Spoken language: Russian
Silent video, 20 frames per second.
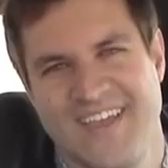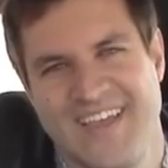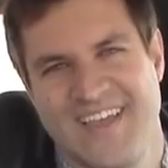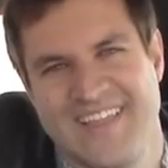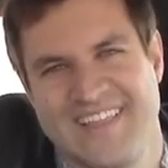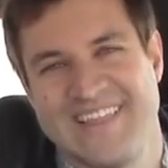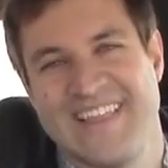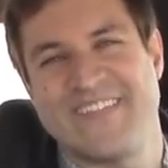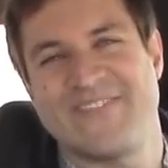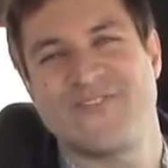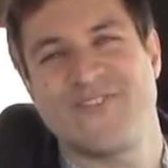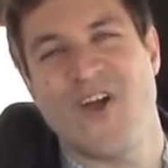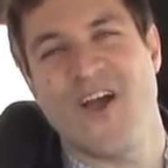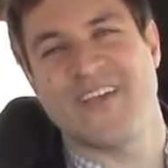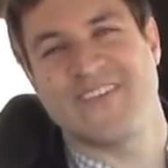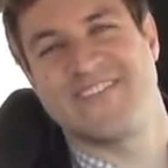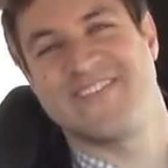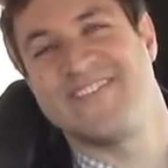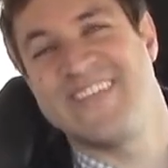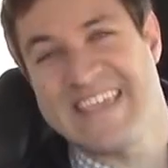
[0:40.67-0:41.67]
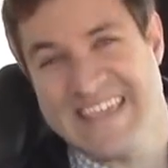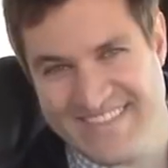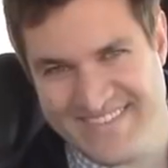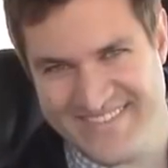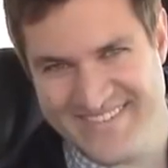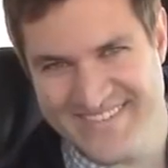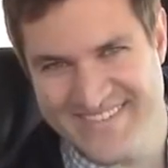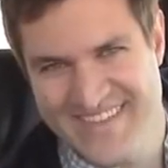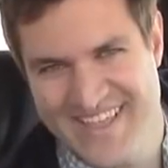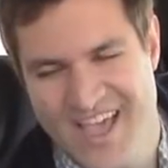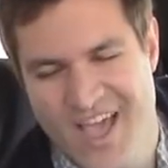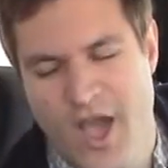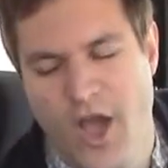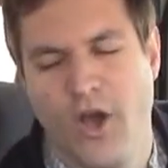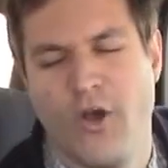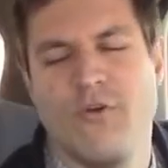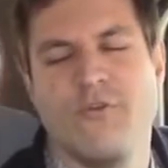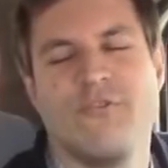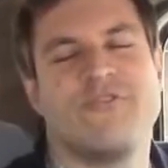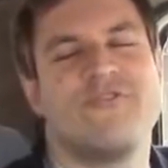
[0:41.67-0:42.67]
Давайте поговорим о сиденьях.
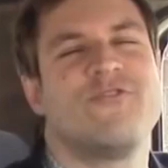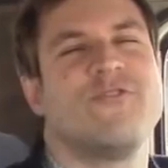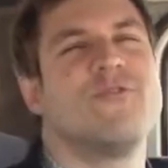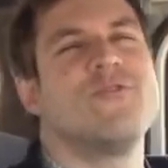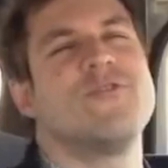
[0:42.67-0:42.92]
Ну да, в